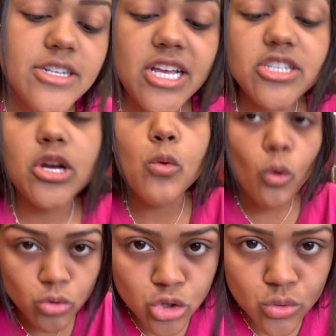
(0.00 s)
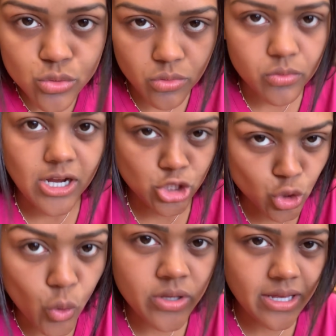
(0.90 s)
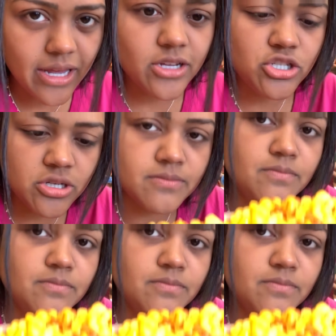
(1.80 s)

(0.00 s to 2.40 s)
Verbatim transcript: Gente, é o conjunto, o cachorro quente,